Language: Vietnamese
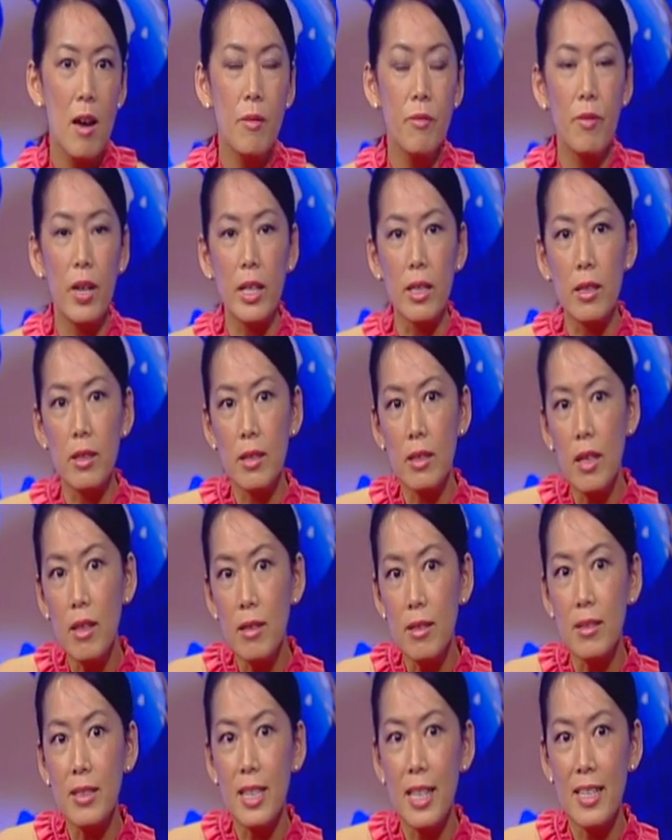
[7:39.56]
và
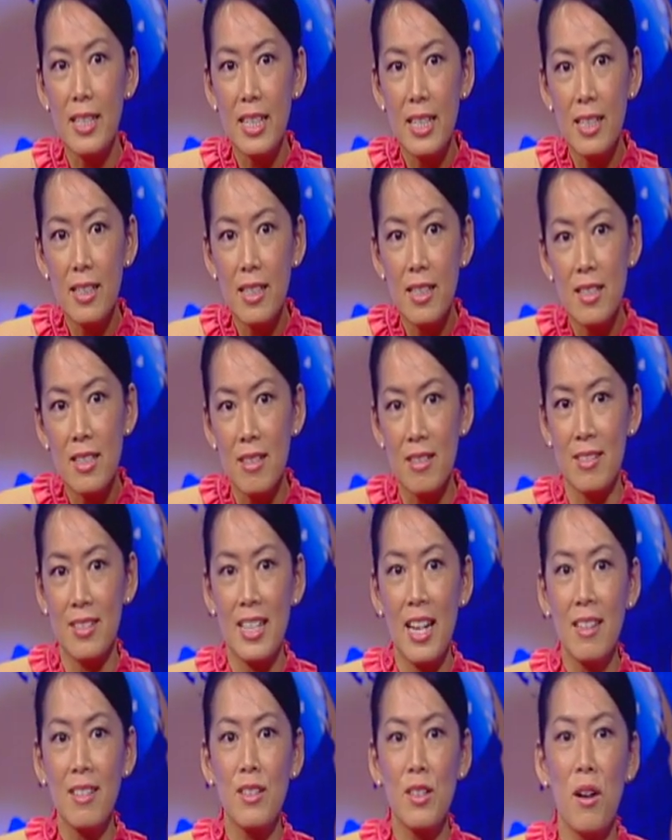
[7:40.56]
từ cái cái cái sự
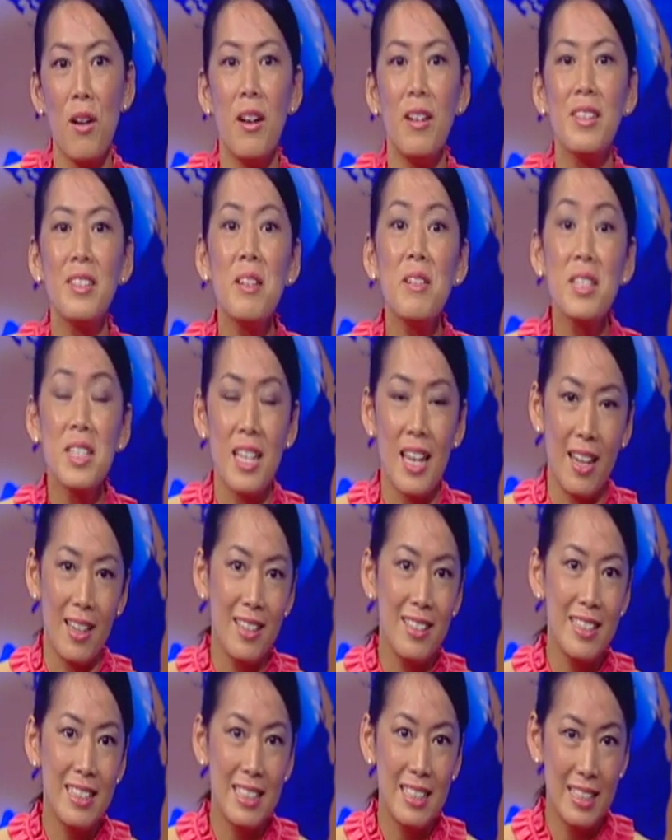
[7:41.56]
rách đó nó
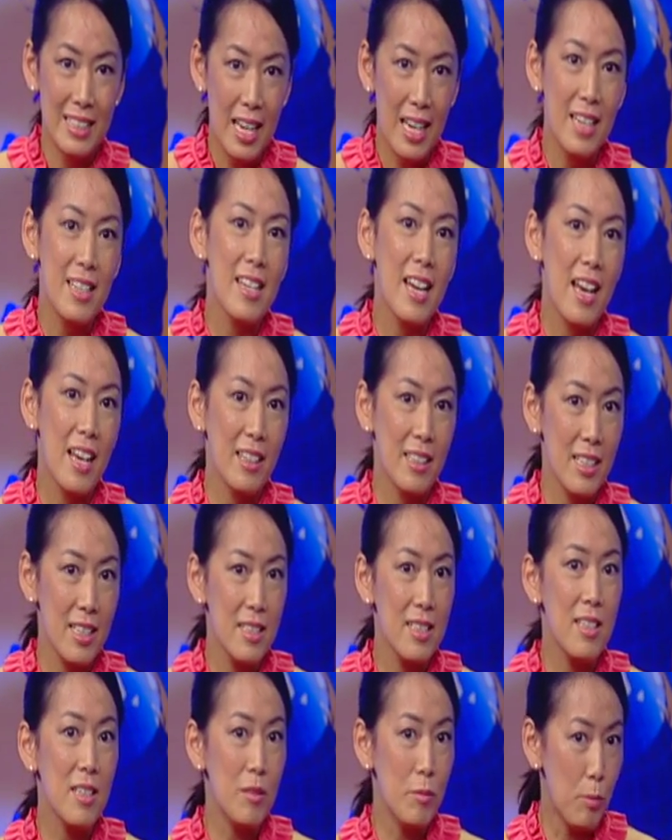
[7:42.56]
sẽ gây ra cái
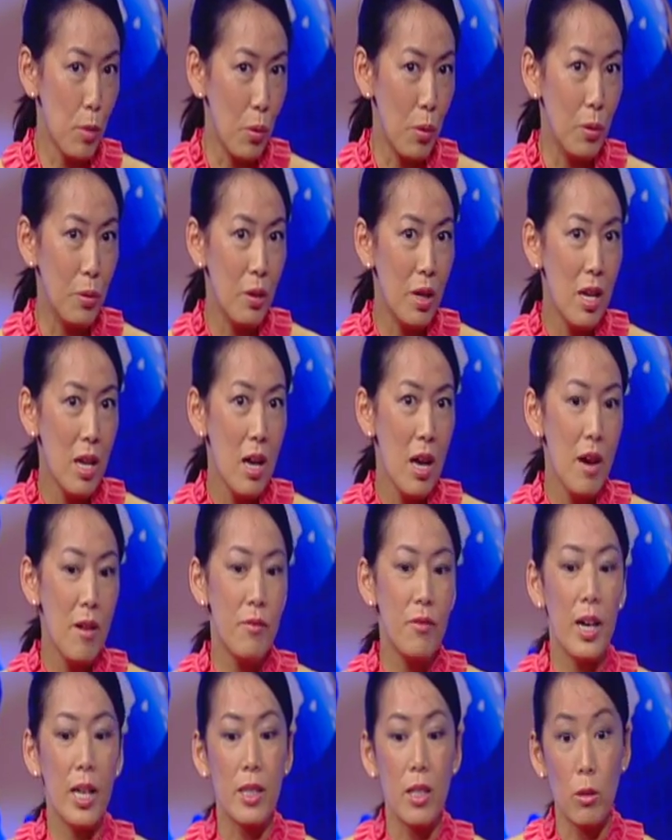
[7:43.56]
sự mù
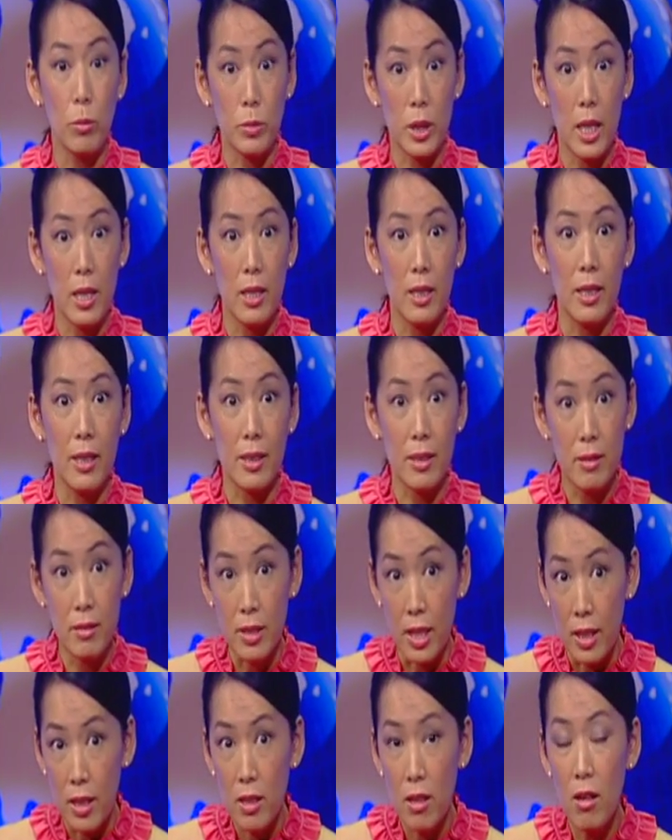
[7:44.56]
và đồng thời
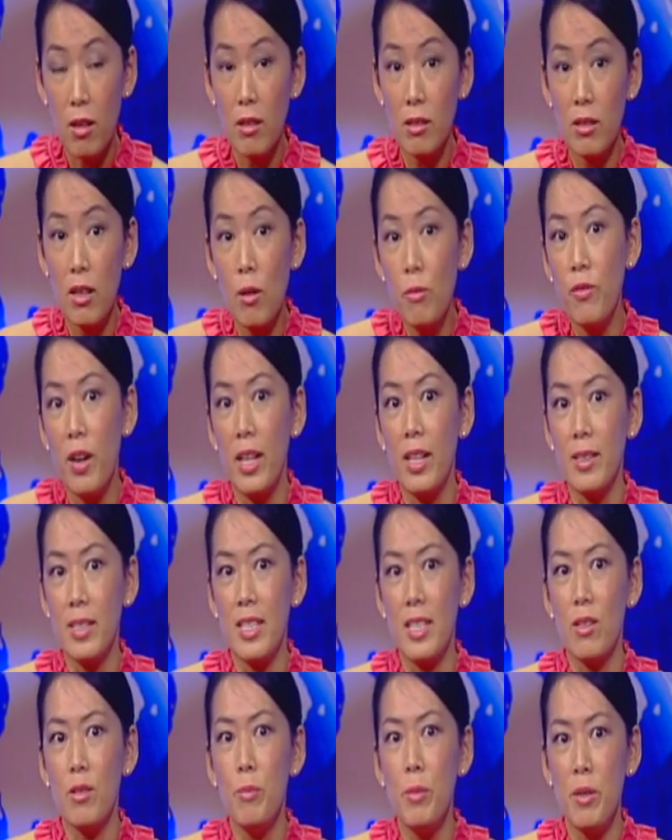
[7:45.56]
chỉ có không phải là
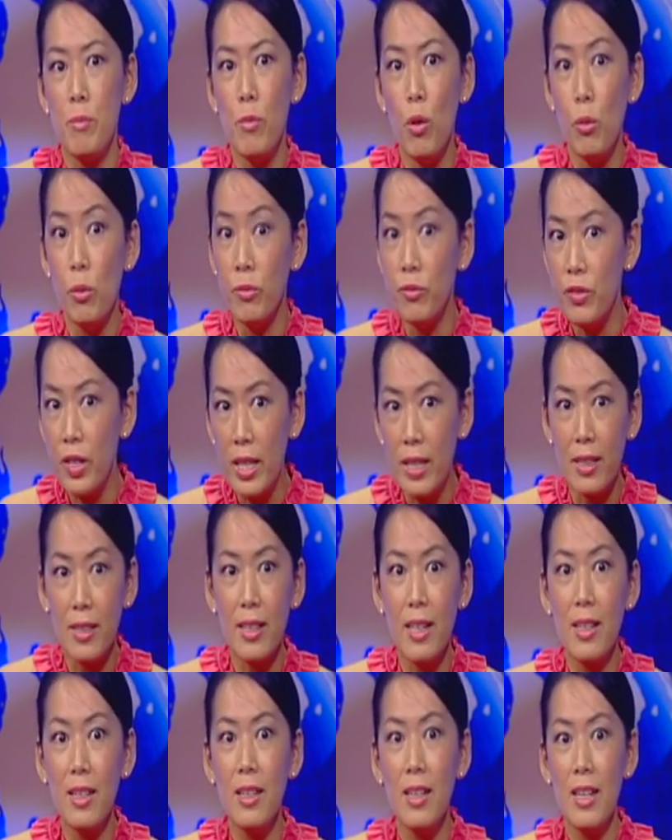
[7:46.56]
chỉ có bị mù vì
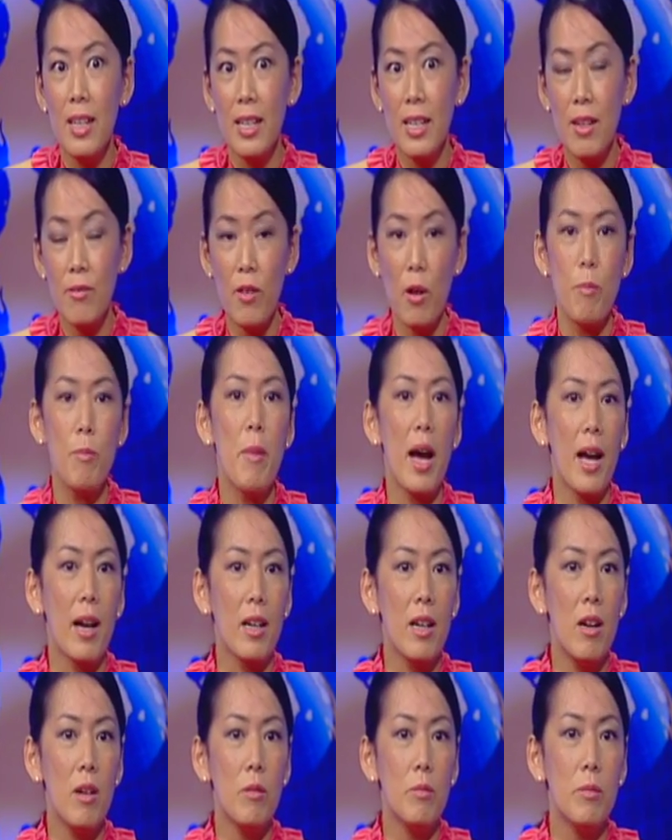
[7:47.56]
cái cái võng mạc
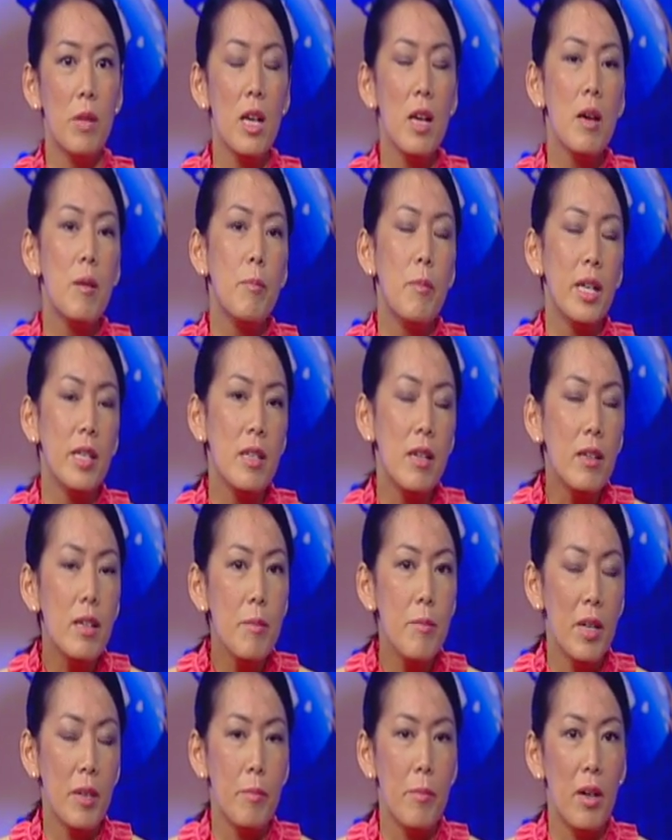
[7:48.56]
không mà những cái
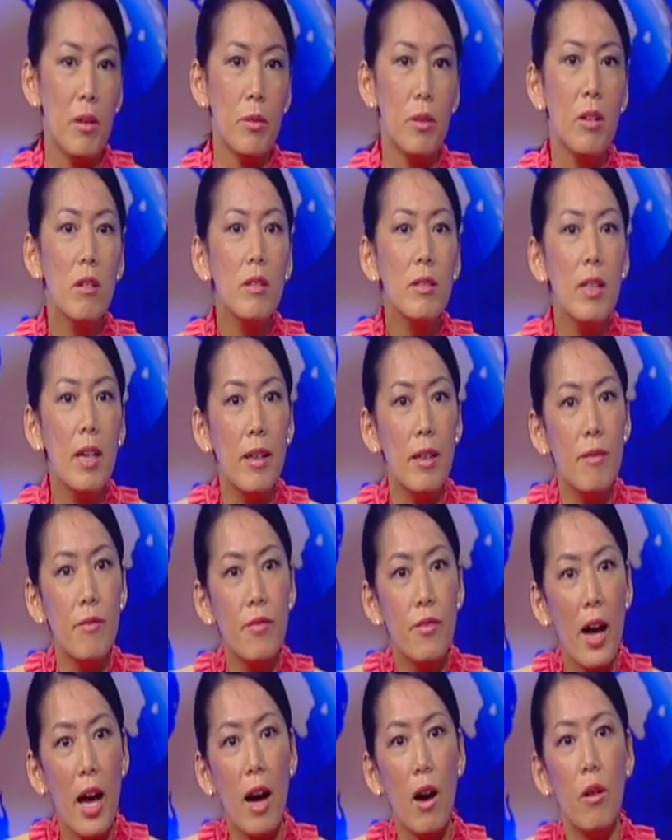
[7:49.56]
mạch máu nó có thể nó
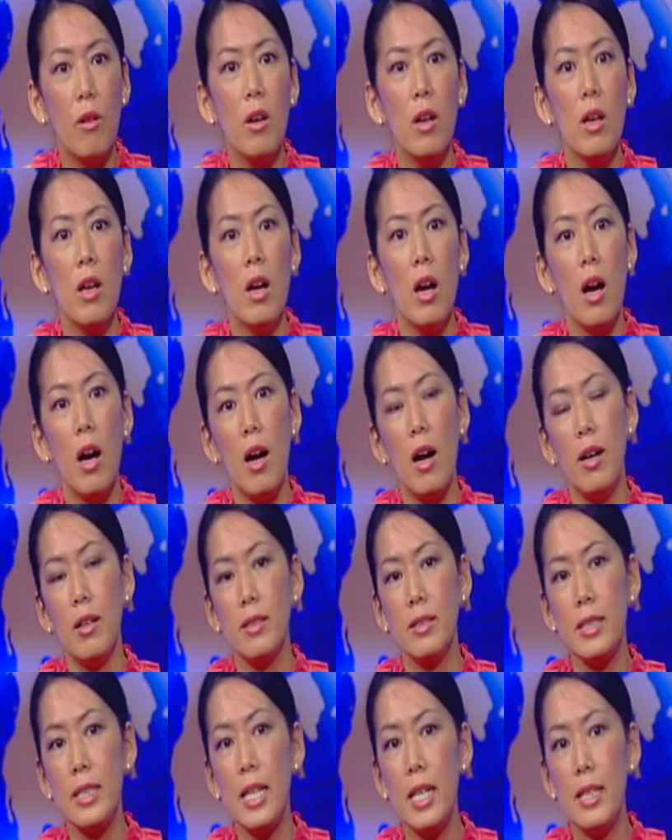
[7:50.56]
vào
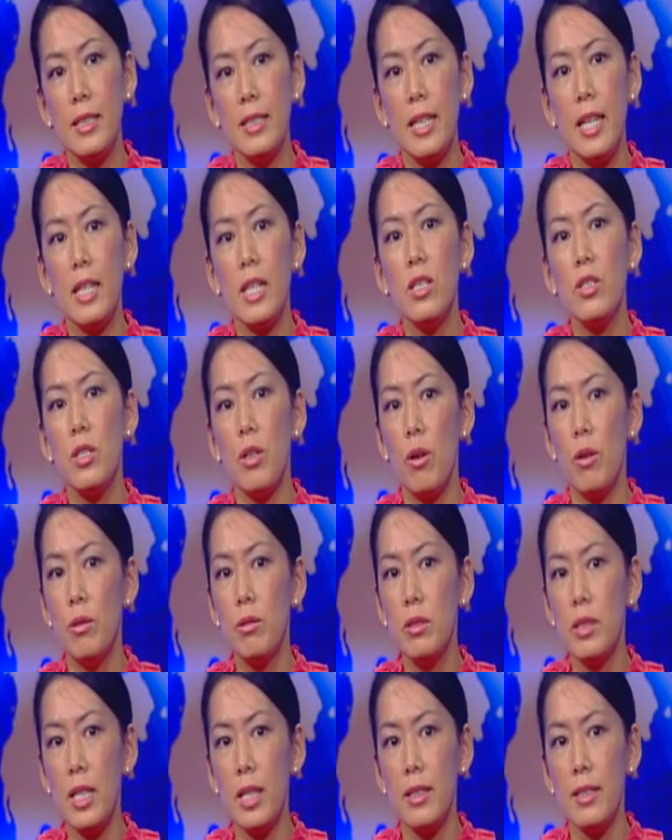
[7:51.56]
uh, gần ngay cái chỗ
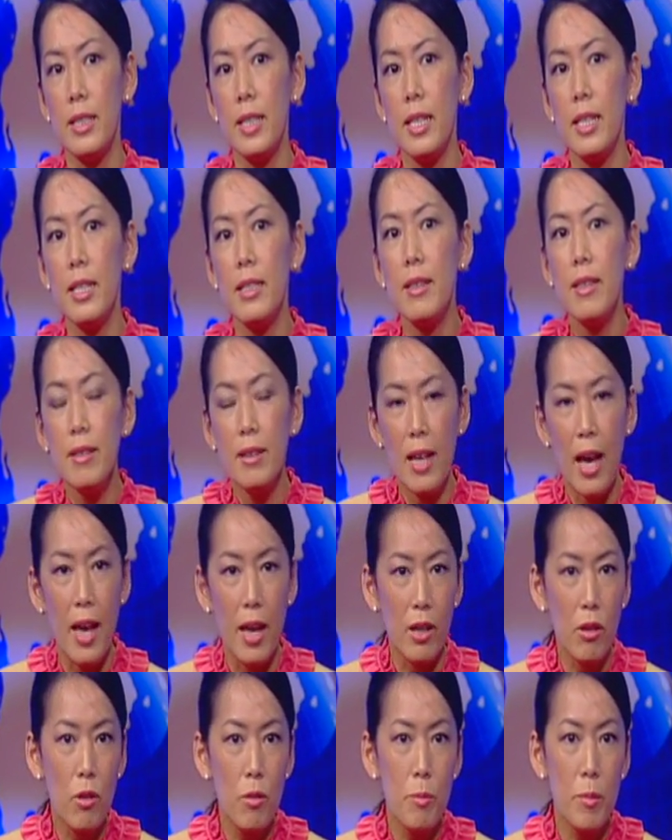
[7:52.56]
gần cái cái tinh
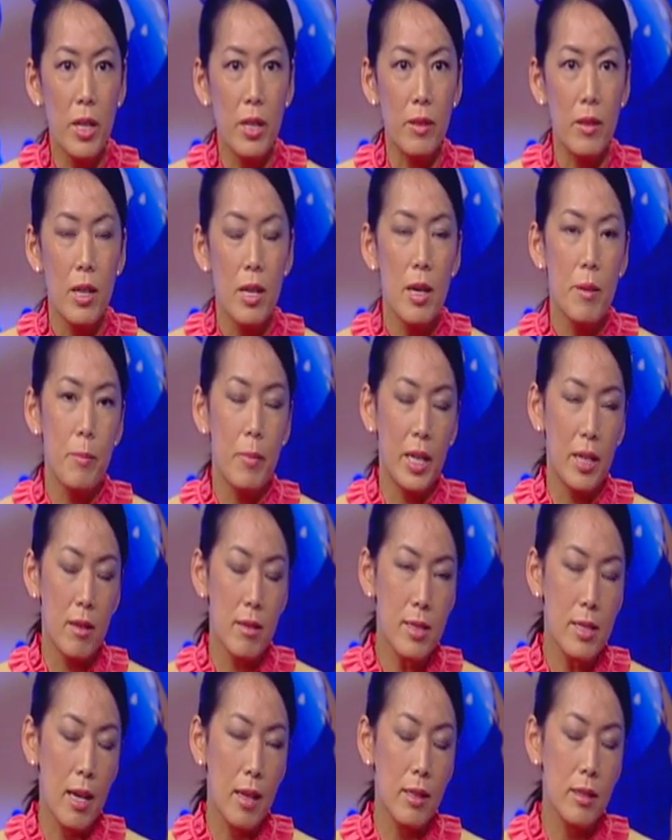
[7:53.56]
thể của mình và nó
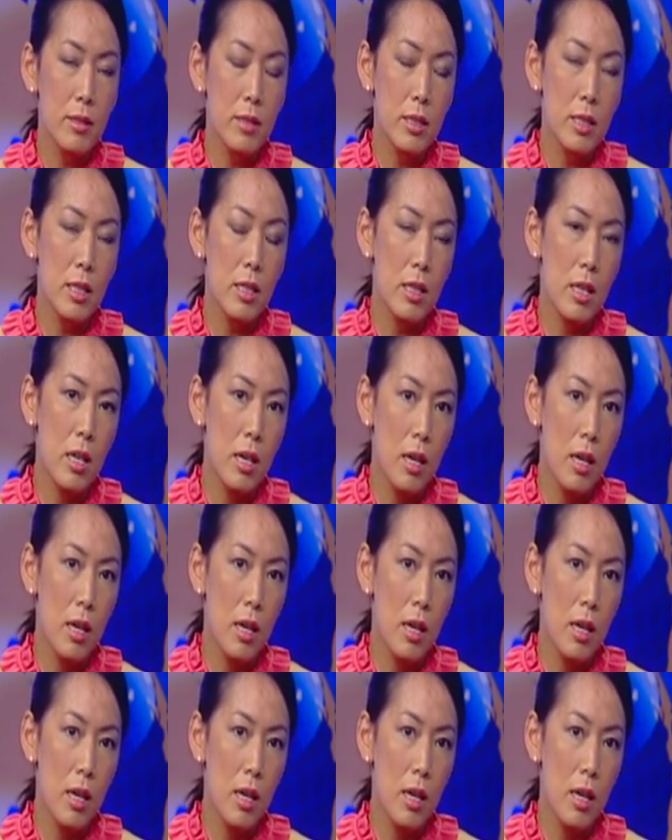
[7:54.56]
sẽ uh,